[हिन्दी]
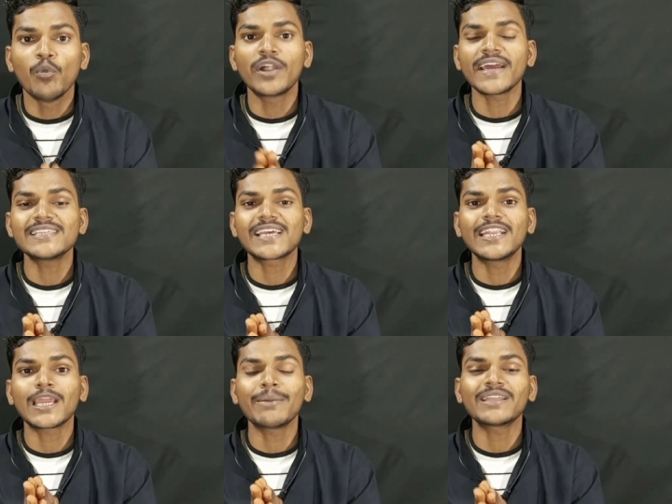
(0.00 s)
मोनेटाइज
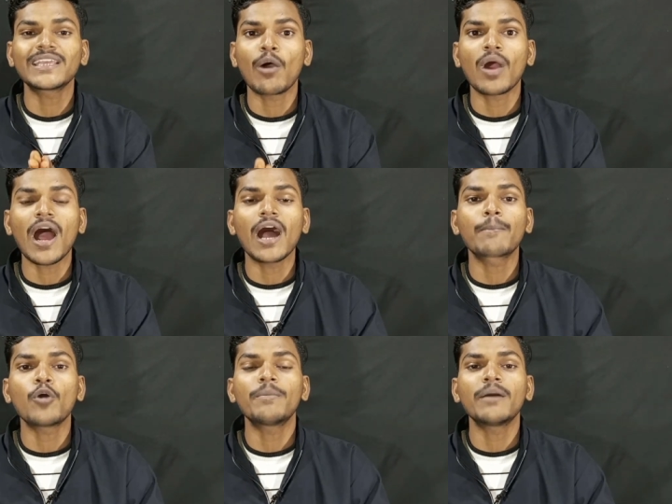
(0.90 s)
करने के बाद क्या होगा
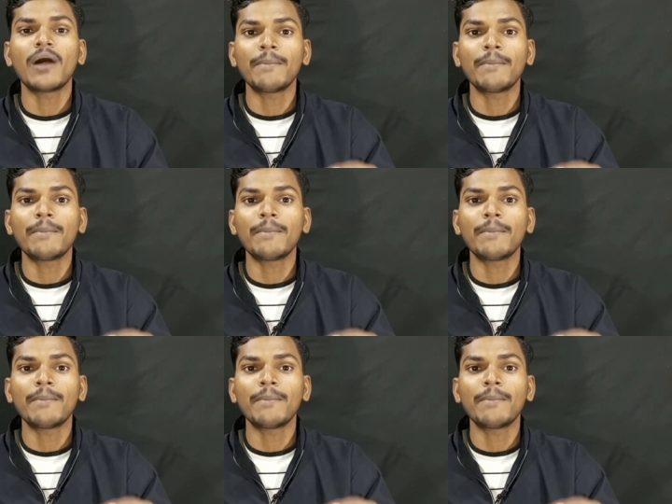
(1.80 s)
आपको अपना